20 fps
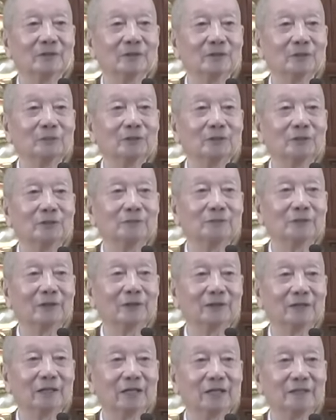trong kinh Đức Phật
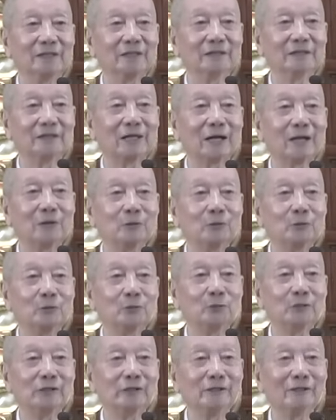dạy cao
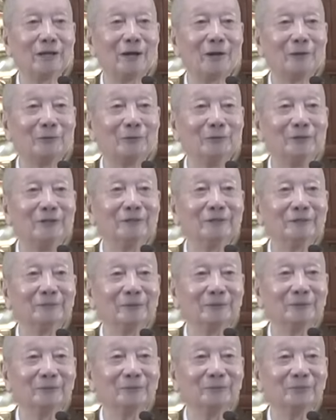nguyên đào giếng
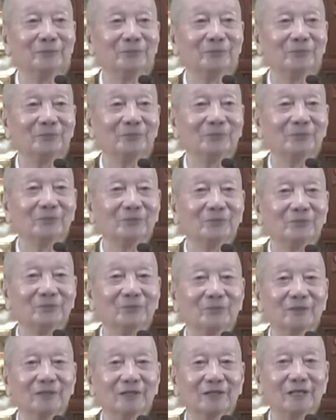phải không?
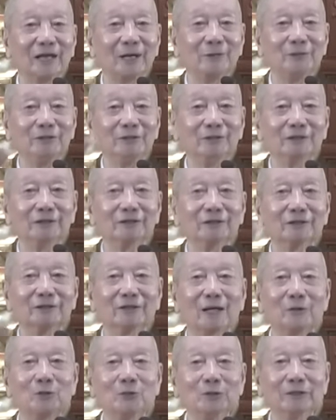Tức là đào giếng ở trên
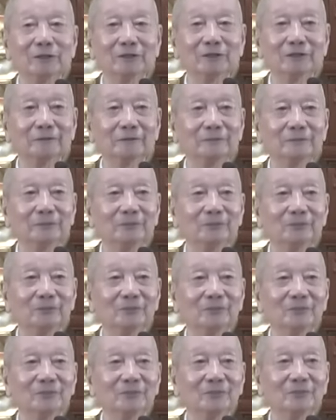cao nguyên
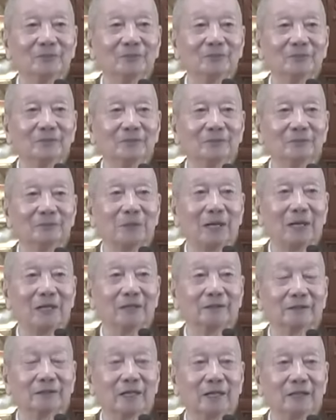
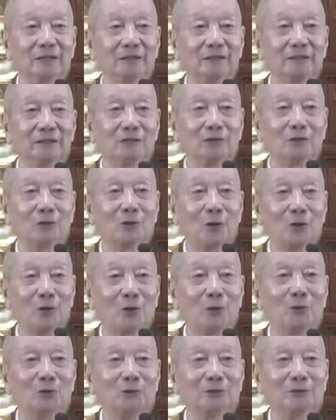mà thấy đất
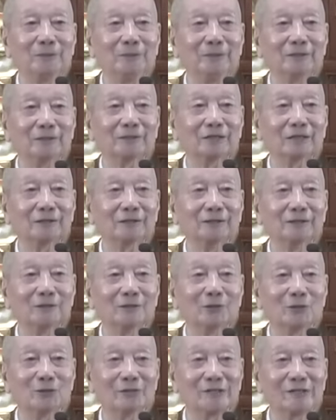khô thì biết cách nước
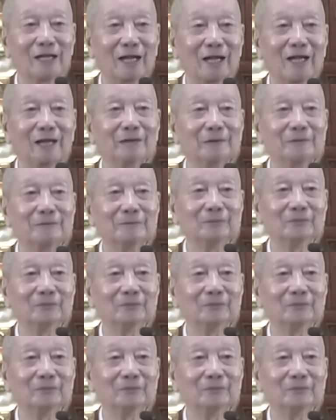còn xa.